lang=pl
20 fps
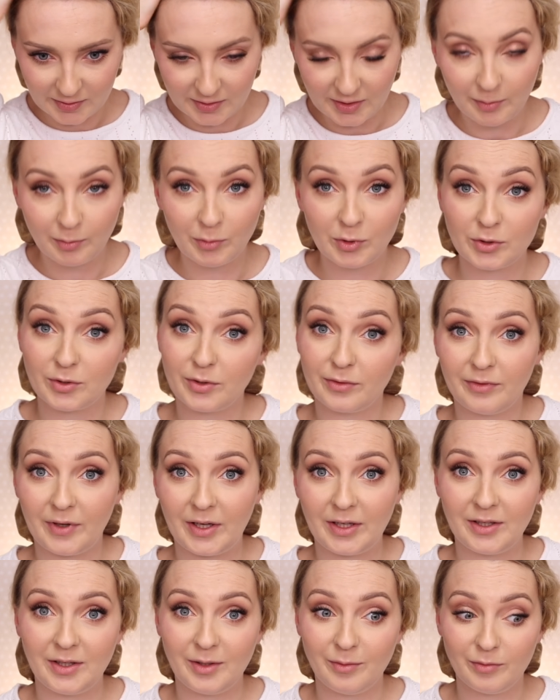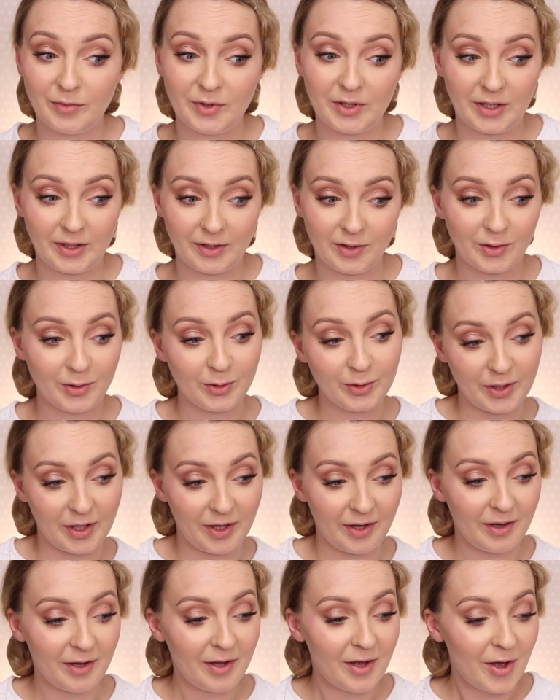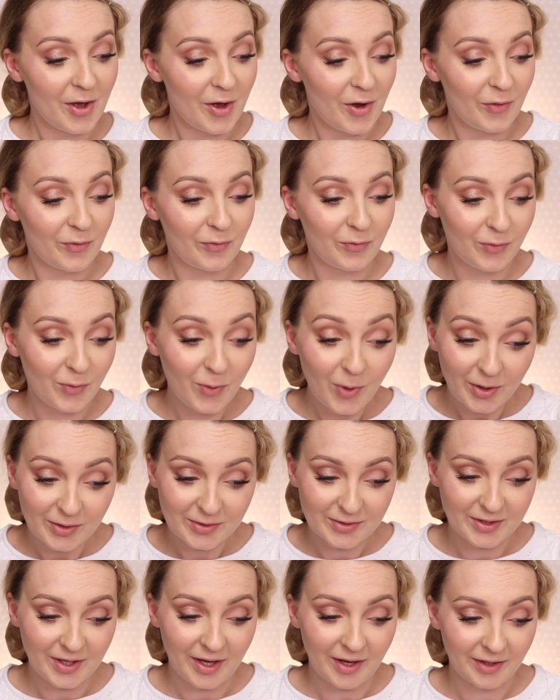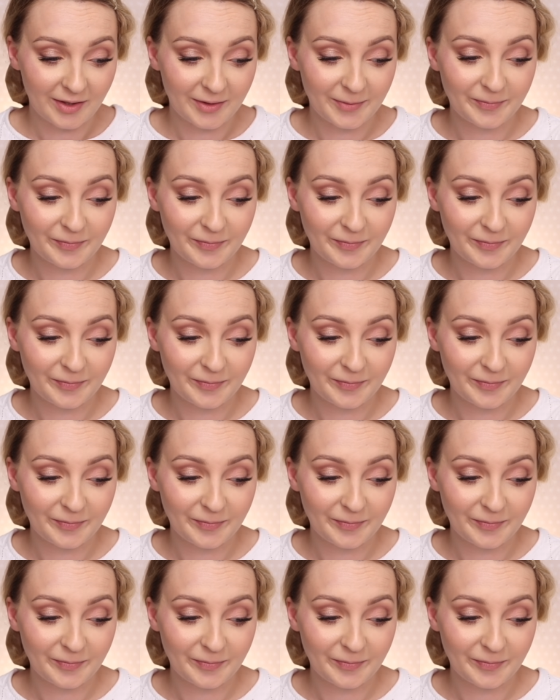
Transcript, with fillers: zamocowaniem tego na włosach.